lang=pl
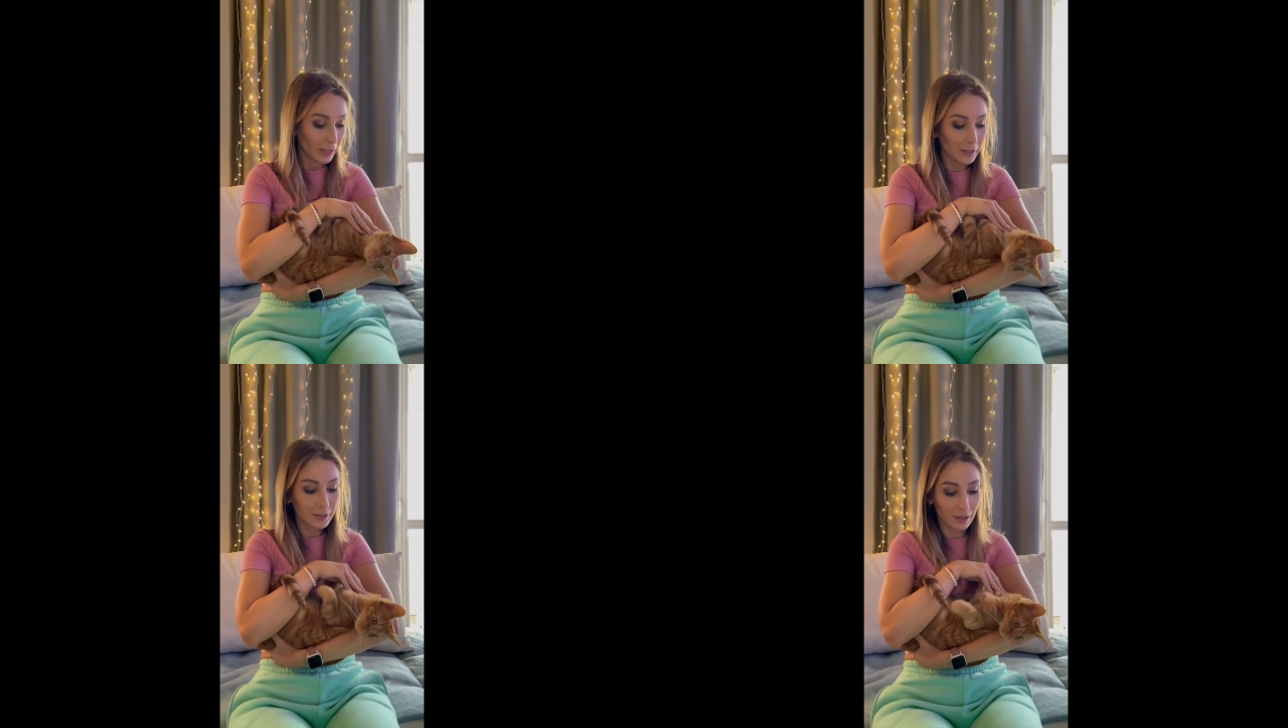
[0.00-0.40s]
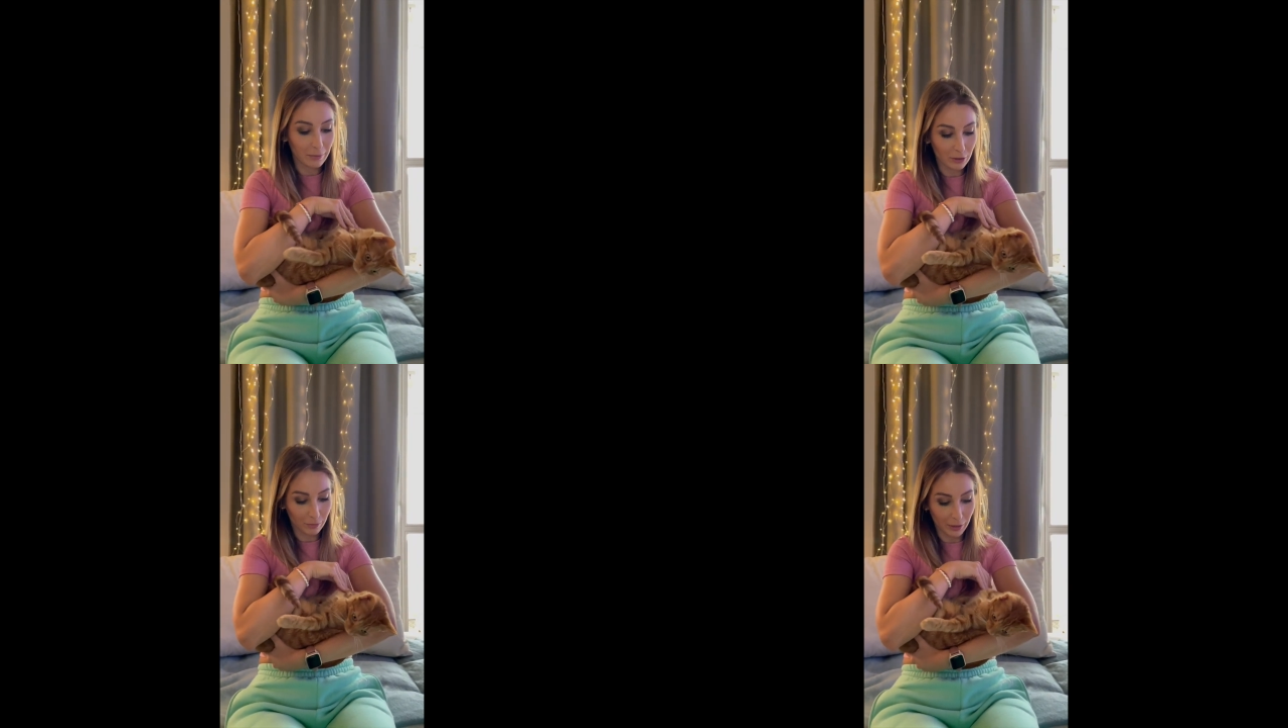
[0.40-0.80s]
i zjemy
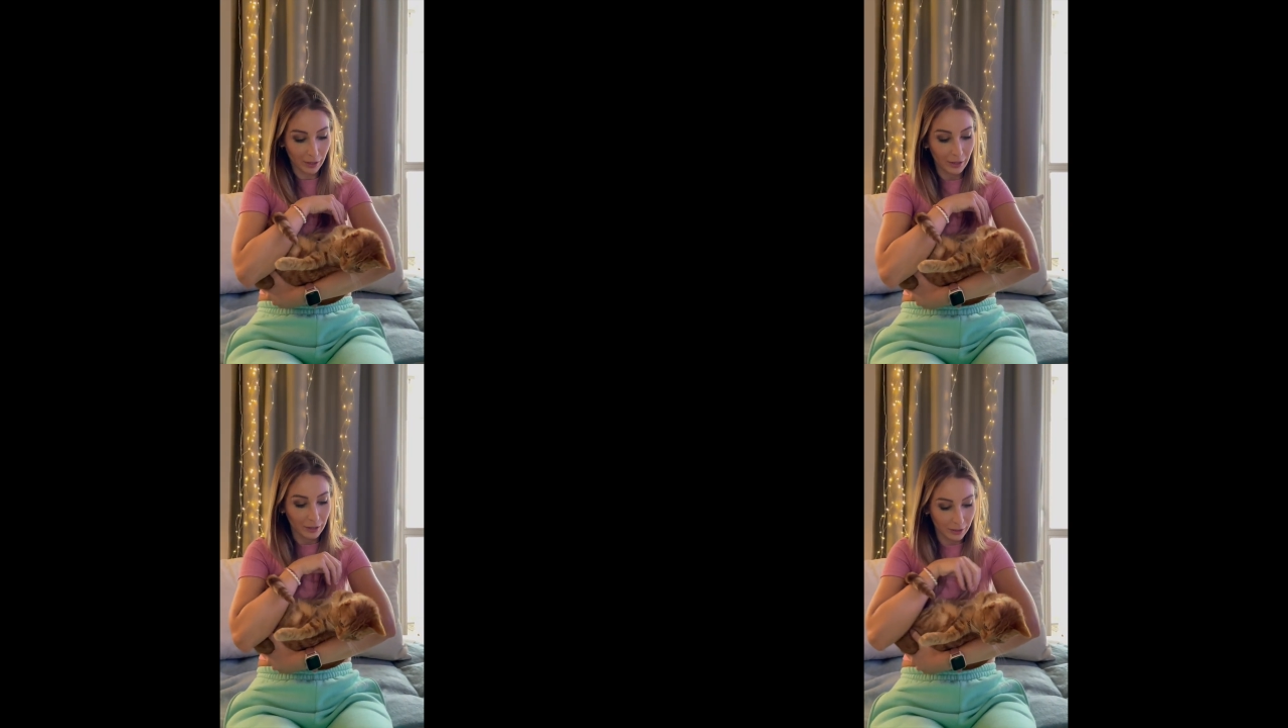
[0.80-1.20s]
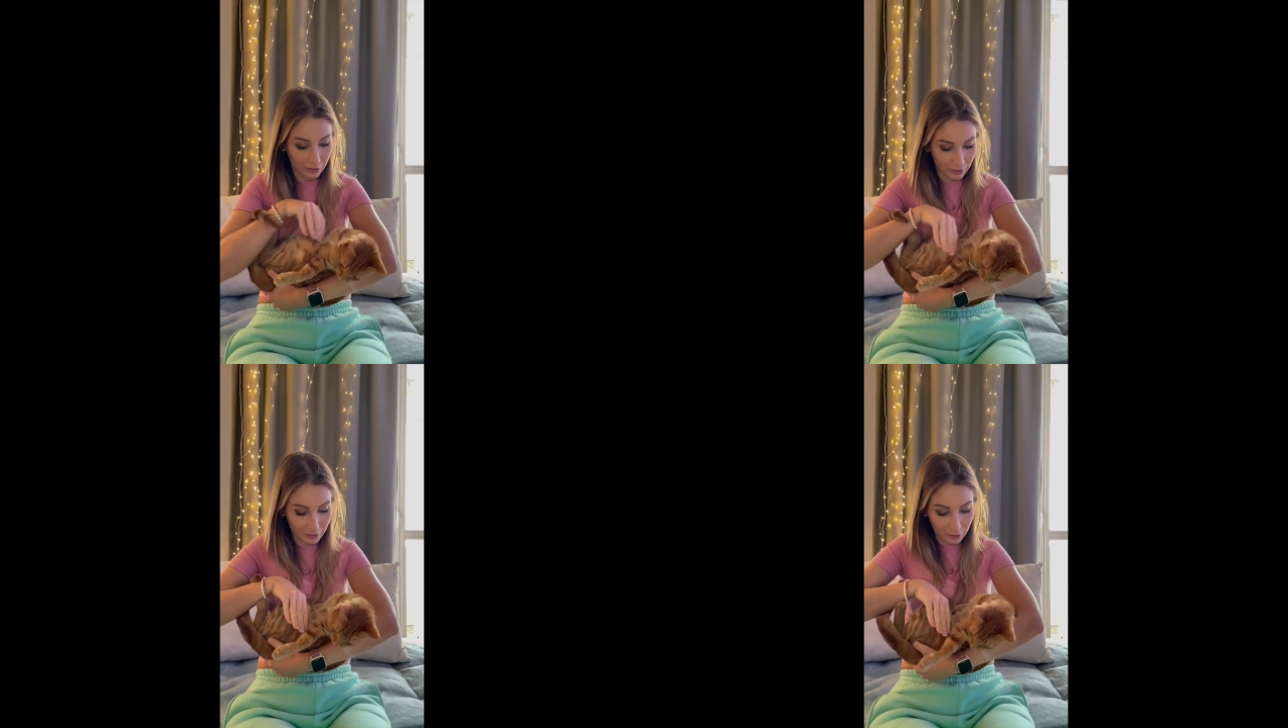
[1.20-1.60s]
sobie e,
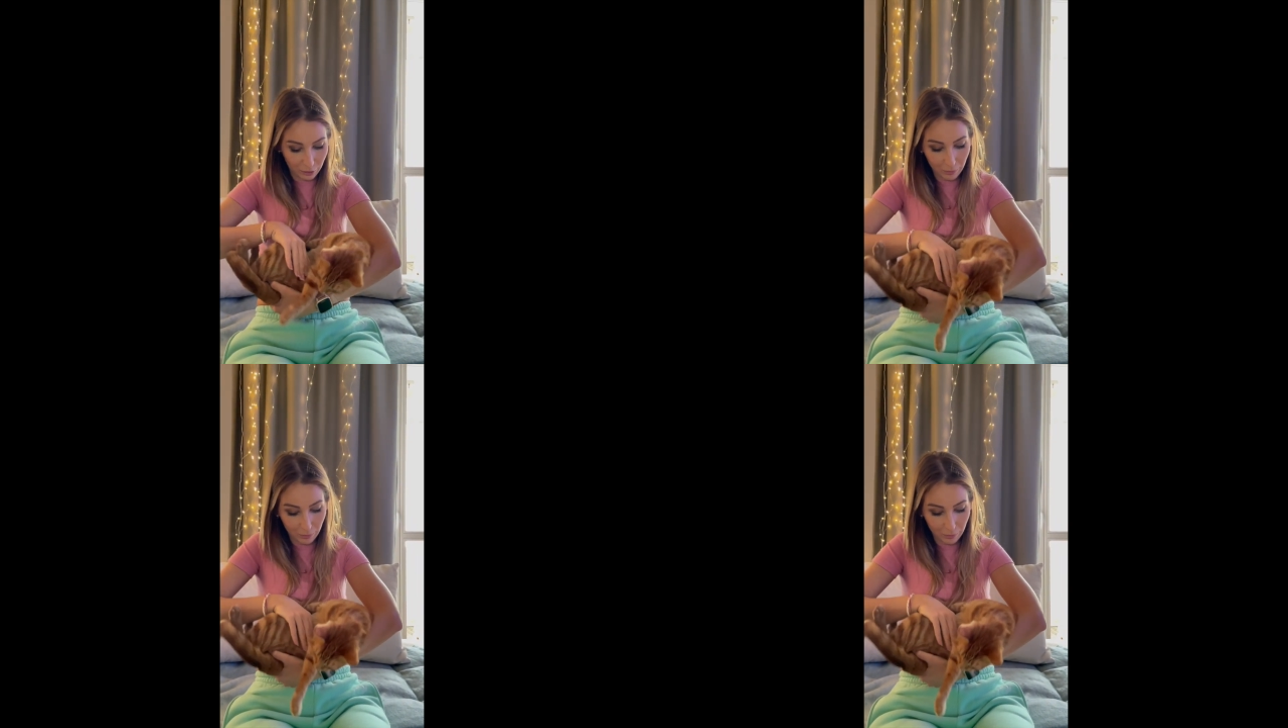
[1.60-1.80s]
ciasteczko.